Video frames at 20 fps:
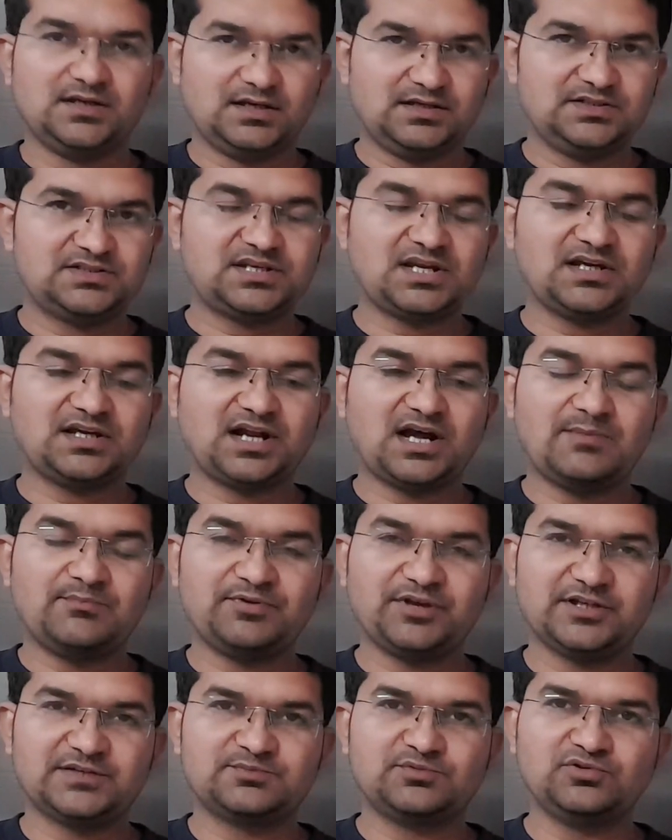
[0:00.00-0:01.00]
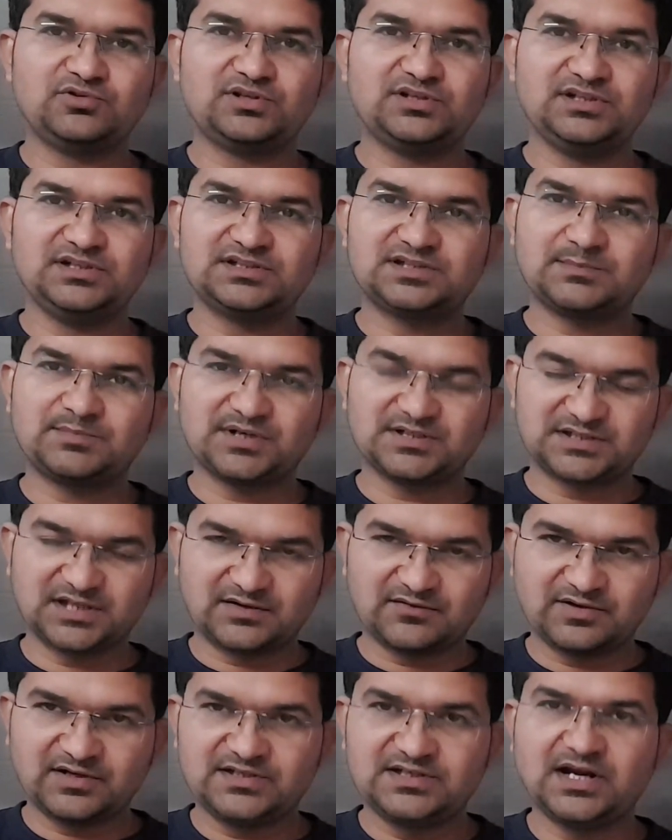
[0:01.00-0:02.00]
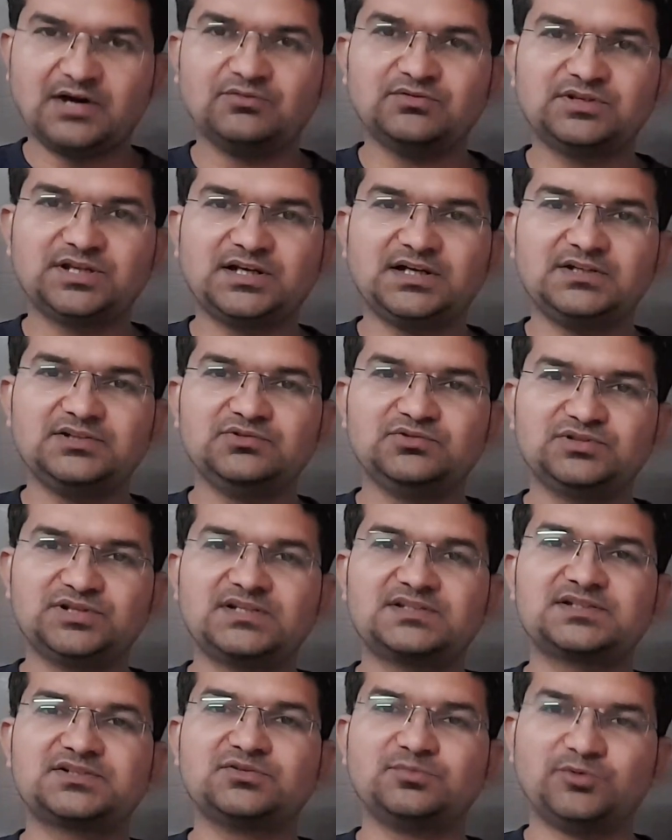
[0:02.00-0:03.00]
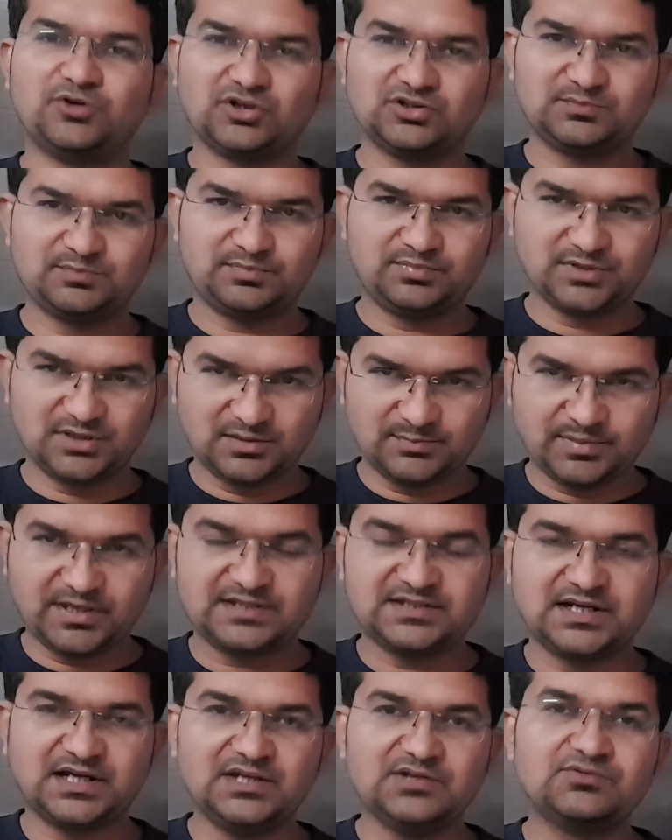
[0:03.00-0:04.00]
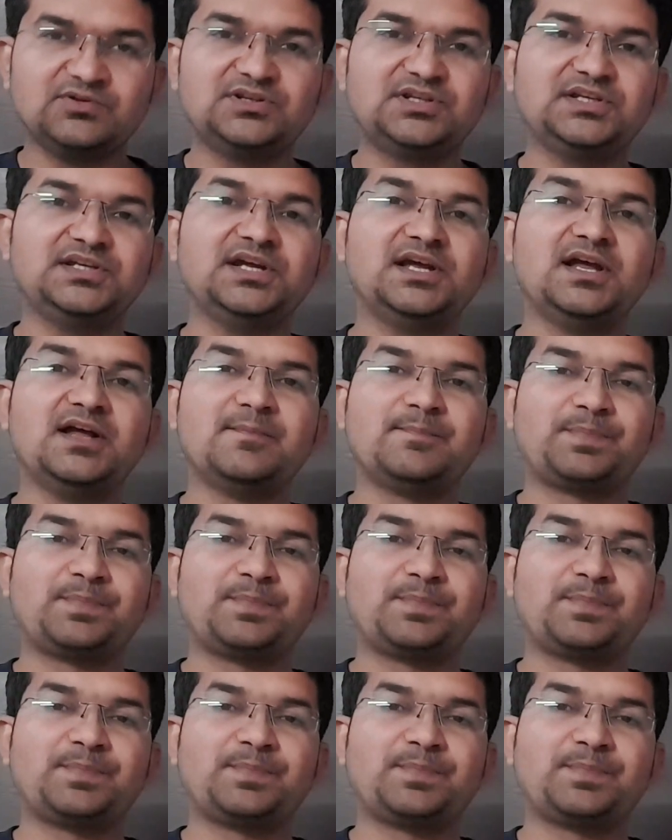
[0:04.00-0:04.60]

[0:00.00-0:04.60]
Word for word: इंस्टाग्राम फेसबुक इन सब का सर्वर डाउन था यूज़र्स को बहुत परेशानी हुई थी